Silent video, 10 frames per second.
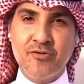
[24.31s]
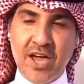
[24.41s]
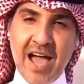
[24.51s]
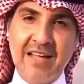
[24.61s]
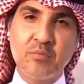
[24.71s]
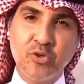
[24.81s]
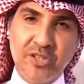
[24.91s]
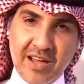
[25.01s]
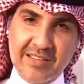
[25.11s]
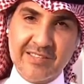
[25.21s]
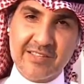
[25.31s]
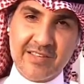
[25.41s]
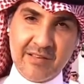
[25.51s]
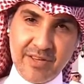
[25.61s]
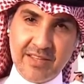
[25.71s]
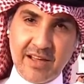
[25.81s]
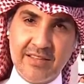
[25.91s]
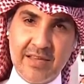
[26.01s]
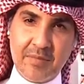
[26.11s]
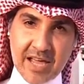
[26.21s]
جهات متخصصة في
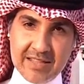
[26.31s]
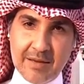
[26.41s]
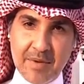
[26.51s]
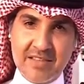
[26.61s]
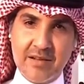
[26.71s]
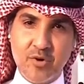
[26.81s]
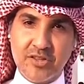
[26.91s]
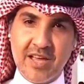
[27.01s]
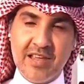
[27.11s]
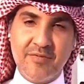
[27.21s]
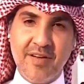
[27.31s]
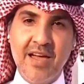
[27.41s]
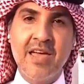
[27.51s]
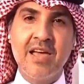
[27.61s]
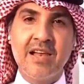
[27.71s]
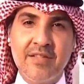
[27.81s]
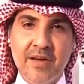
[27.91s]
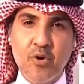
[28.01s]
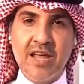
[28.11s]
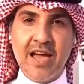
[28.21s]
تقديم الخدمات المختلفة
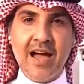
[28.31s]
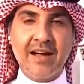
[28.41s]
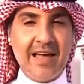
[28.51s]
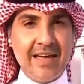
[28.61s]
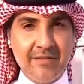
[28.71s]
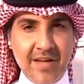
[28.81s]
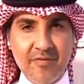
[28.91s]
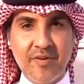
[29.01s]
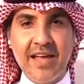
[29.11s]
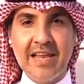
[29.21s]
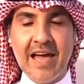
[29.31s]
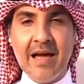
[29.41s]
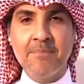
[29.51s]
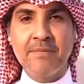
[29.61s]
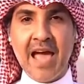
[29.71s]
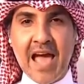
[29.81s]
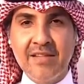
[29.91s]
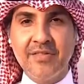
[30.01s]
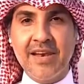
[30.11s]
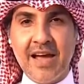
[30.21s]
لذوي الإعاقة إضافة إلى
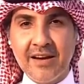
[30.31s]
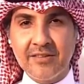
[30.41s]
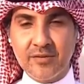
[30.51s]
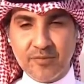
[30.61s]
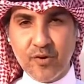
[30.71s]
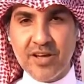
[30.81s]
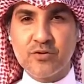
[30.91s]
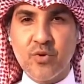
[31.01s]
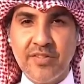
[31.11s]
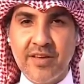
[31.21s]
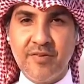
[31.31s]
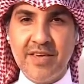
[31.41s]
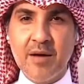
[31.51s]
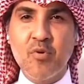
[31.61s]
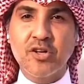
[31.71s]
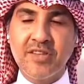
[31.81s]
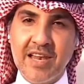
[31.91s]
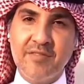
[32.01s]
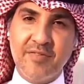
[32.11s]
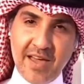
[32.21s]
أيضا عرض فرص وظيفية
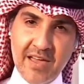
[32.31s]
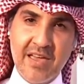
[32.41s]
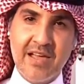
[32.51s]
مختلفة